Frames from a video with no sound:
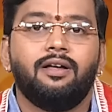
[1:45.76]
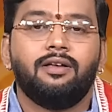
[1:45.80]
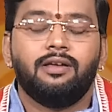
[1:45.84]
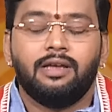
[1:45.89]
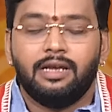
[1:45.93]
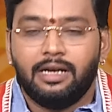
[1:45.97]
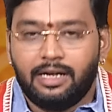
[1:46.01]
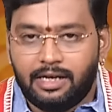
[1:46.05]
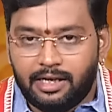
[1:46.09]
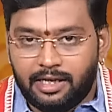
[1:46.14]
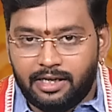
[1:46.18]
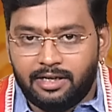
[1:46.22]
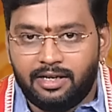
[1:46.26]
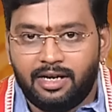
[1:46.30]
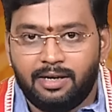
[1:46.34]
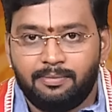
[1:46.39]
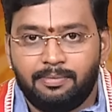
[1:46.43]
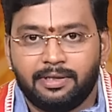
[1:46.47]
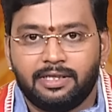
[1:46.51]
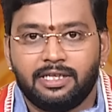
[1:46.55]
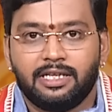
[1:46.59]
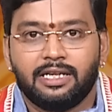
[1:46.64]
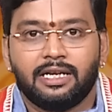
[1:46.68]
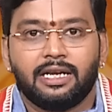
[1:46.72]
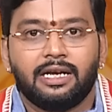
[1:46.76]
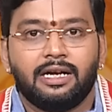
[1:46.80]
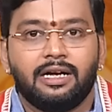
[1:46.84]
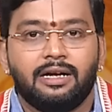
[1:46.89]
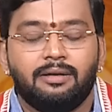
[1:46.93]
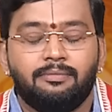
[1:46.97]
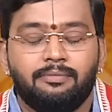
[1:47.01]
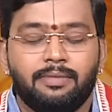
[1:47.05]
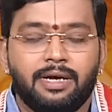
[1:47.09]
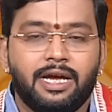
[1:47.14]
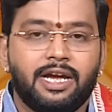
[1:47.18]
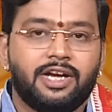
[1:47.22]
இன்றைய நாள் பார்த்தீங்கன்னா
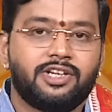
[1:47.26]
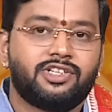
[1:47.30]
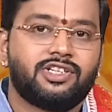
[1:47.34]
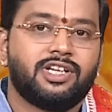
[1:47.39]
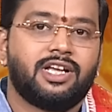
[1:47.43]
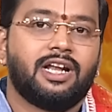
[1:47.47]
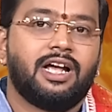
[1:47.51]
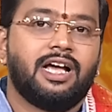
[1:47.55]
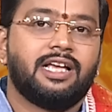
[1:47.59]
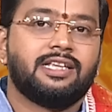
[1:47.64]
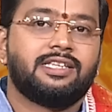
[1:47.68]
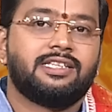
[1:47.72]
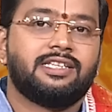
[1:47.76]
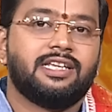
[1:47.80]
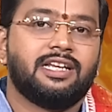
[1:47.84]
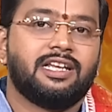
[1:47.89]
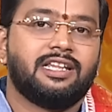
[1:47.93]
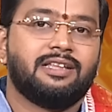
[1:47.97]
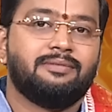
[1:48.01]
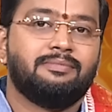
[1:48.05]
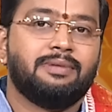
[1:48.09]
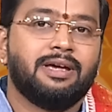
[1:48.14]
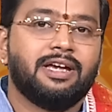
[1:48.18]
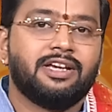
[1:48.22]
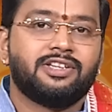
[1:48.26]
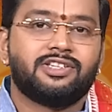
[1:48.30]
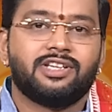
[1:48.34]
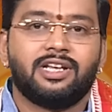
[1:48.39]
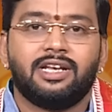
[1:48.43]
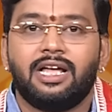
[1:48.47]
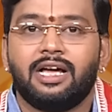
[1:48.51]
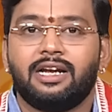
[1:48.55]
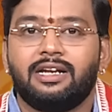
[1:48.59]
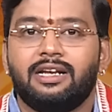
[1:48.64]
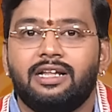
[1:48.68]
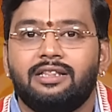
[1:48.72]
மேஷ ராசி அல்லது மேஷ
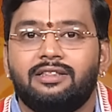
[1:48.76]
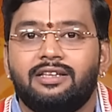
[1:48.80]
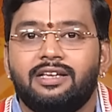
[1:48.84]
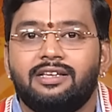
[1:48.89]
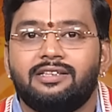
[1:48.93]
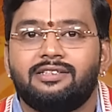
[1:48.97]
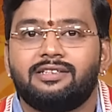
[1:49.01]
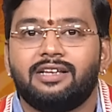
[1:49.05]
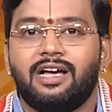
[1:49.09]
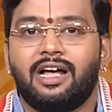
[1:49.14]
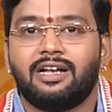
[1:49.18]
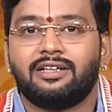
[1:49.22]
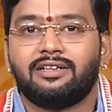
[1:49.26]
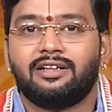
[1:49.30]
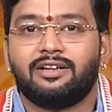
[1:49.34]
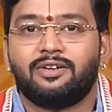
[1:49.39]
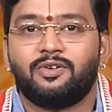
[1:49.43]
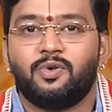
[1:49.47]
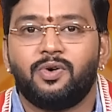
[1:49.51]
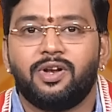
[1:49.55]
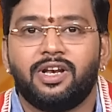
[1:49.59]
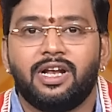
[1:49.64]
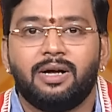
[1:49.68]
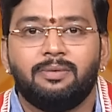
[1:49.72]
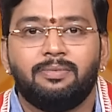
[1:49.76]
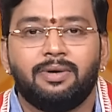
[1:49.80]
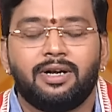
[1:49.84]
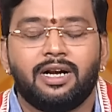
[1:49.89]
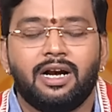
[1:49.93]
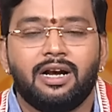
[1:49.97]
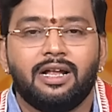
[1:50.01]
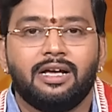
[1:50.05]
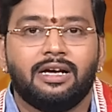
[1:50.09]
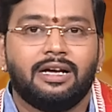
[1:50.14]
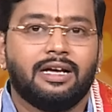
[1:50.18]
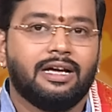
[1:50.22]
லக்னத்தை சார்ந்த கூடிய
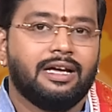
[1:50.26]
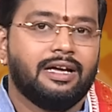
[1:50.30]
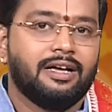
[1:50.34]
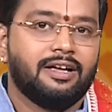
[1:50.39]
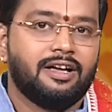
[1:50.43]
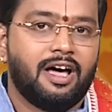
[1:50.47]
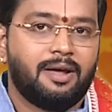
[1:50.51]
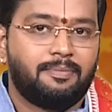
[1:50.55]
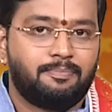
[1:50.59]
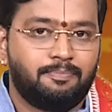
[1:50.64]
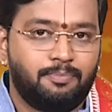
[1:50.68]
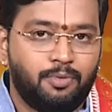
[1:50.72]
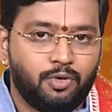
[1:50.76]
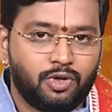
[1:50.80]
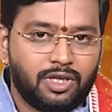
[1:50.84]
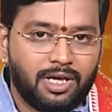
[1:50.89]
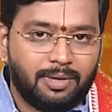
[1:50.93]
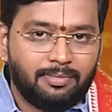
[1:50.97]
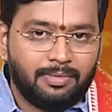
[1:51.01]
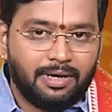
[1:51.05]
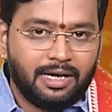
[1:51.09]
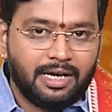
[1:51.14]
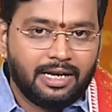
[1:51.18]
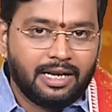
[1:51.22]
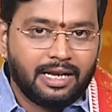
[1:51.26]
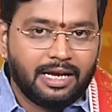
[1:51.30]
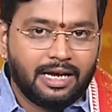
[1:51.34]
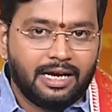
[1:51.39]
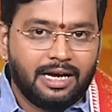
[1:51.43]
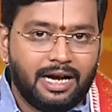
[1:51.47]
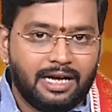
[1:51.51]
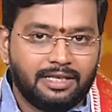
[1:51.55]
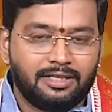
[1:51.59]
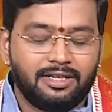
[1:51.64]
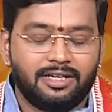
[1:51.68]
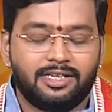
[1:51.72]
நபர்களுக்கு அற்புதமான
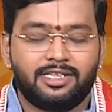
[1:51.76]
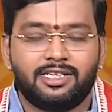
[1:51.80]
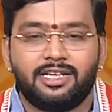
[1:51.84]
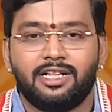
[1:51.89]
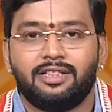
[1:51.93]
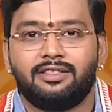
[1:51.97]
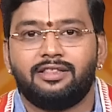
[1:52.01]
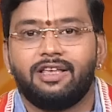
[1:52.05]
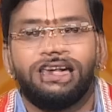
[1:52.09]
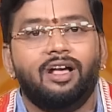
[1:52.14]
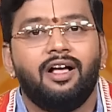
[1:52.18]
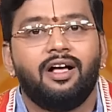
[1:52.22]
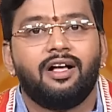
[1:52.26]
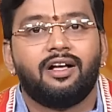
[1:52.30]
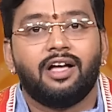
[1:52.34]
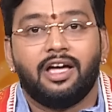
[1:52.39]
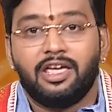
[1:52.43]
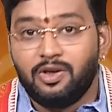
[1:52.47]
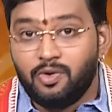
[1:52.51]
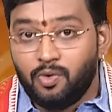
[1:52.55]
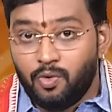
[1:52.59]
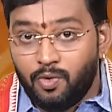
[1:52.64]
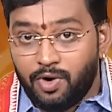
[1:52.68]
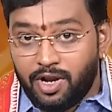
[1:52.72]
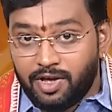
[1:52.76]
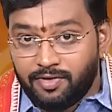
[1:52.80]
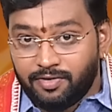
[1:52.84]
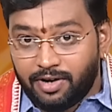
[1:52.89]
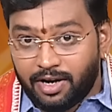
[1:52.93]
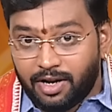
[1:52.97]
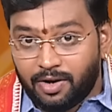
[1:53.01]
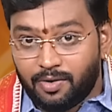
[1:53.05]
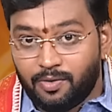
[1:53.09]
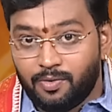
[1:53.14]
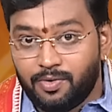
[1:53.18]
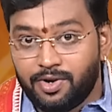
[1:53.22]
அதிர்ஷ்டத்தை கைகூடி
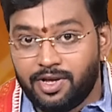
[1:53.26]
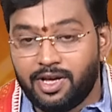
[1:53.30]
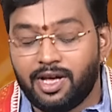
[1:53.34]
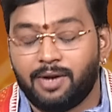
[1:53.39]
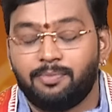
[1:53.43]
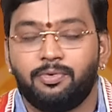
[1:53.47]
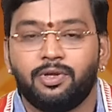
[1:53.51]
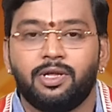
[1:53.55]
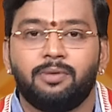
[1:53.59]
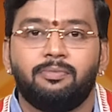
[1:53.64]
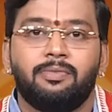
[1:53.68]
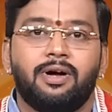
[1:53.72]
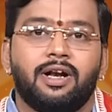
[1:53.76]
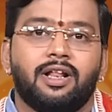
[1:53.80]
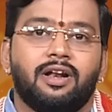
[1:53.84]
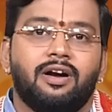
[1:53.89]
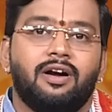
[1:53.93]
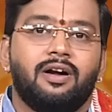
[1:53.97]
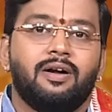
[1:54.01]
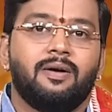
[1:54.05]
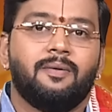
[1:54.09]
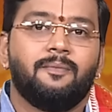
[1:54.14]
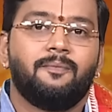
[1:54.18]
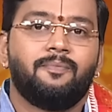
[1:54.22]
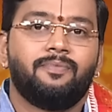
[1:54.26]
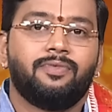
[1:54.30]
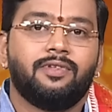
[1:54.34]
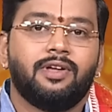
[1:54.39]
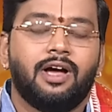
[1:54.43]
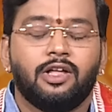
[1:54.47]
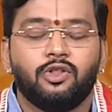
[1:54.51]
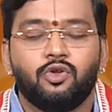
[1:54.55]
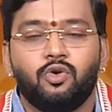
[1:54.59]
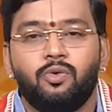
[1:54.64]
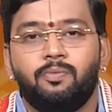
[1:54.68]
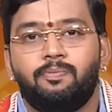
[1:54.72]
வரக்கூடிய அற்புதமான நாள்
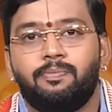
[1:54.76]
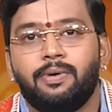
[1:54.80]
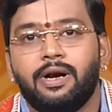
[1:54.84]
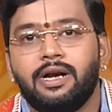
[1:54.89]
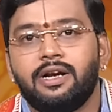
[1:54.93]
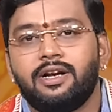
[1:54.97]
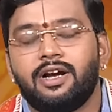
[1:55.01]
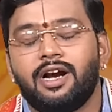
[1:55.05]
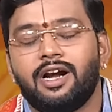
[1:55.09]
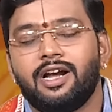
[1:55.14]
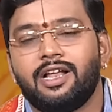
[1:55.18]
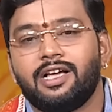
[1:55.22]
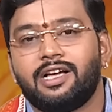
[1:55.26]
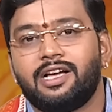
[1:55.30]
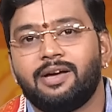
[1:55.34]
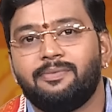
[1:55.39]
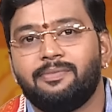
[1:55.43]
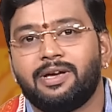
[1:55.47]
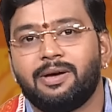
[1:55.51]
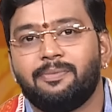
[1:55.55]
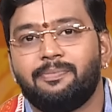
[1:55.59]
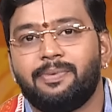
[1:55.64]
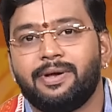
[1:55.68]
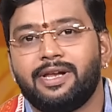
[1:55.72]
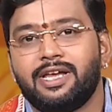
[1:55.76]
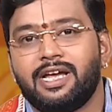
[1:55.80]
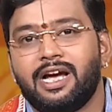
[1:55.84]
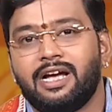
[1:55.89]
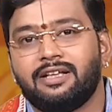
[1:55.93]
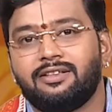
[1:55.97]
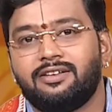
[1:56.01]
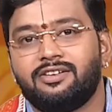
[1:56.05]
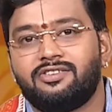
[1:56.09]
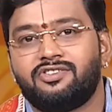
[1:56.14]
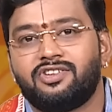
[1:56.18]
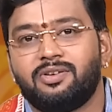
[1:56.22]
அதுவும் பெண்களுக்கு மிகப்பெரிய
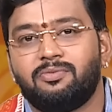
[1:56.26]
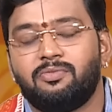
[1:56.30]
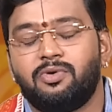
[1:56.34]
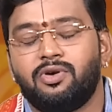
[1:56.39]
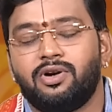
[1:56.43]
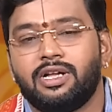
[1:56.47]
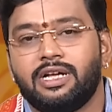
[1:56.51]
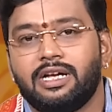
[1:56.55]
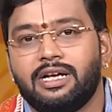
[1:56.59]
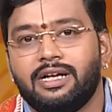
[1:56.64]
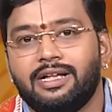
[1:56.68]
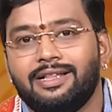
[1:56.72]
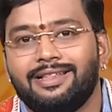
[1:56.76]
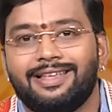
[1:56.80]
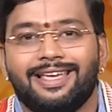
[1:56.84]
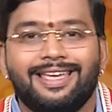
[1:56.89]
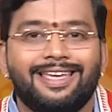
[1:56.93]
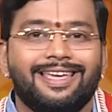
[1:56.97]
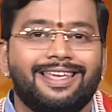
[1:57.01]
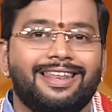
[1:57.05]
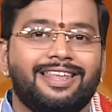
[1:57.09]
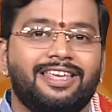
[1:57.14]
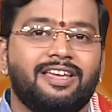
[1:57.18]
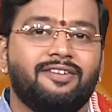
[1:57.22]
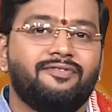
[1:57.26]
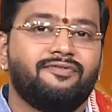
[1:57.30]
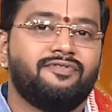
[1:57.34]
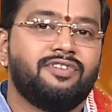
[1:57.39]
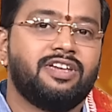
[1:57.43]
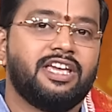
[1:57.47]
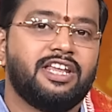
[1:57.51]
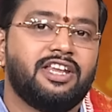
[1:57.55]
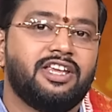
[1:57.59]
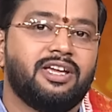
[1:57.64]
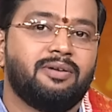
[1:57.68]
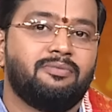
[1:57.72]
அதிர்ஷ்டம் உண்டு தைரியம்
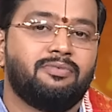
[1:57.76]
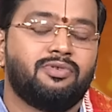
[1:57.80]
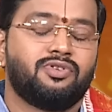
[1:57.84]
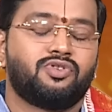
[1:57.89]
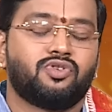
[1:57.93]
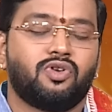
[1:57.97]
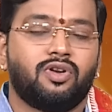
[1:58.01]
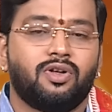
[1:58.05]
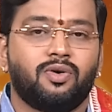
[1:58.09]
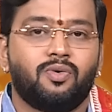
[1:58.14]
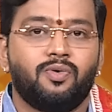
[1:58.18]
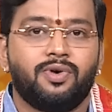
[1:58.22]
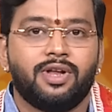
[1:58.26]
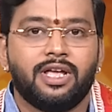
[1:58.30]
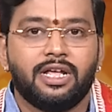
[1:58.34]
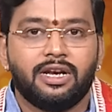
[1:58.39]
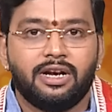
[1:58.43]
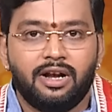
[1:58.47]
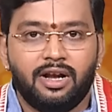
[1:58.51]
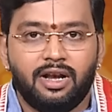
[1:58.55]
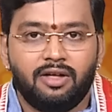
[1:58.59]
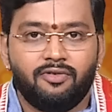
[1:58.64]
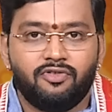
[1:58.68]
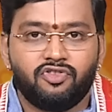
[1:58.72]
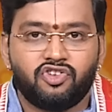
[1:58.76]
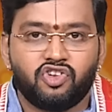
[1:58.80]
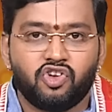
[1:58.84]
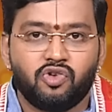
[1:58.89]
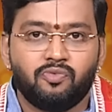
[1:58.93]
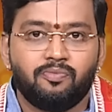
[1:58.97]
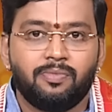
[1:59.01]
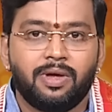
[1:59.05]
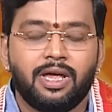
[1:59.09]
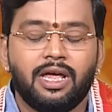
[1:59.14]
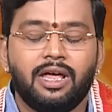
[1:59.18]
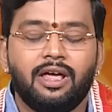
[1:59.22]
வீரியம்னு சொல்லக்கூடிய ரெண்டு
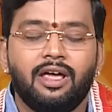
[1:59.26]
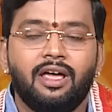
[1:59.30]
விஷயமே